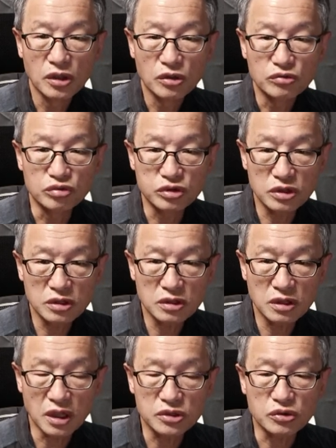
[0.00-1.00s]
우리를
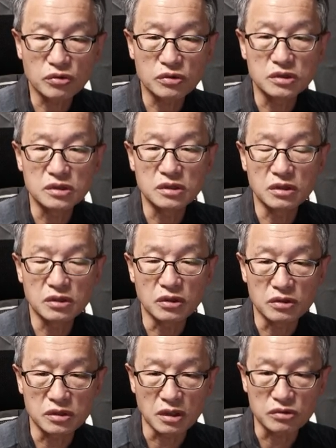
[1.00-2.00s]
내쫓고 너희들이
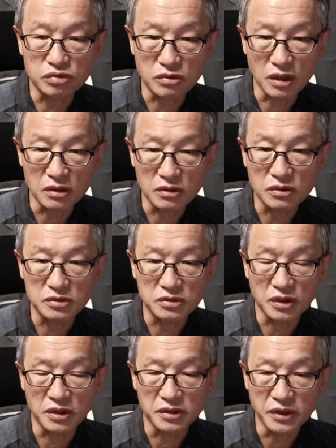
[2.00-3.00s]
여기다 국가를
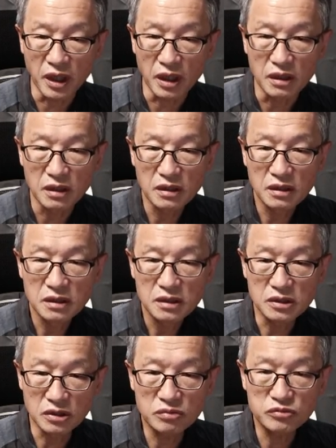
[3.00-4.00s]
건설했느냐
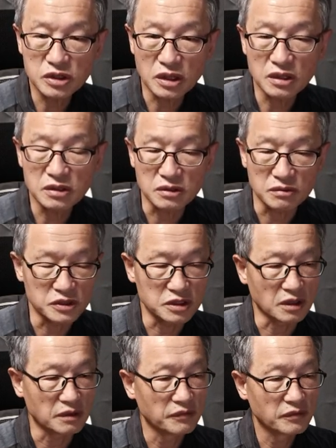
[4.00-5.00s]
이런 문제가 있는
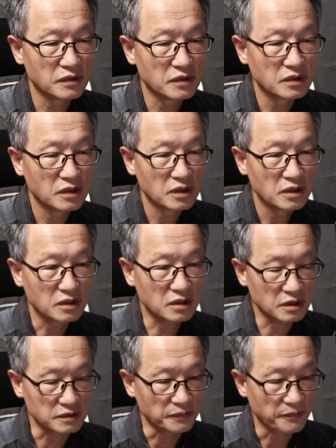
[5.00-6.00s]
겁니다. 그러니까